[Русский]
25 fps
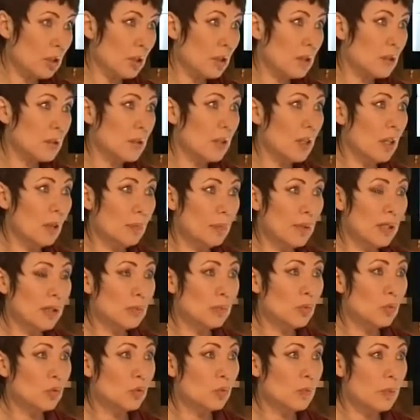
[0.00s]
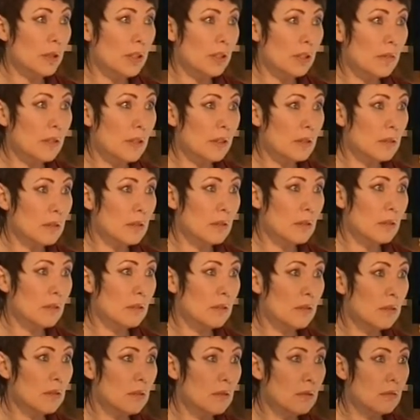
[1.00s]
где опять будут
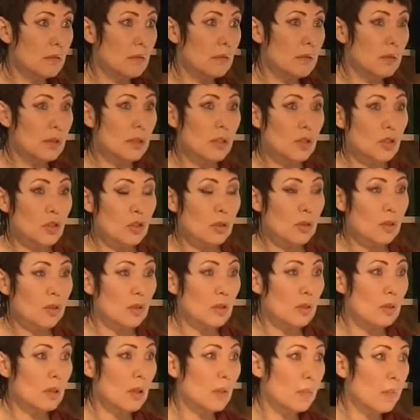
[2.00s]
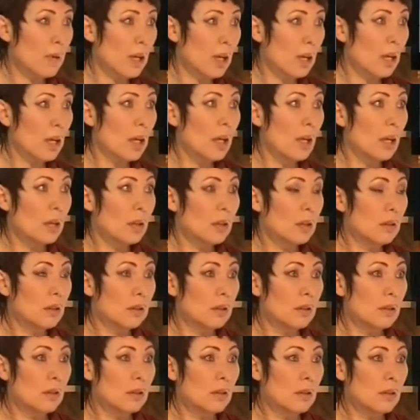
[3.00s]
продаваться э, значит, дома
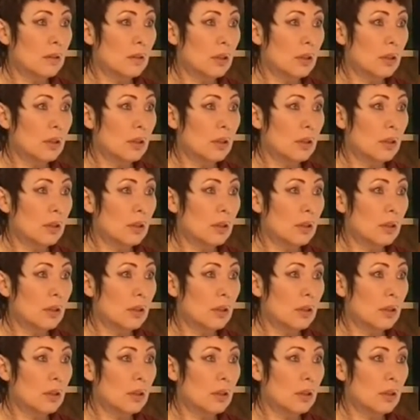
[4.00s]
э,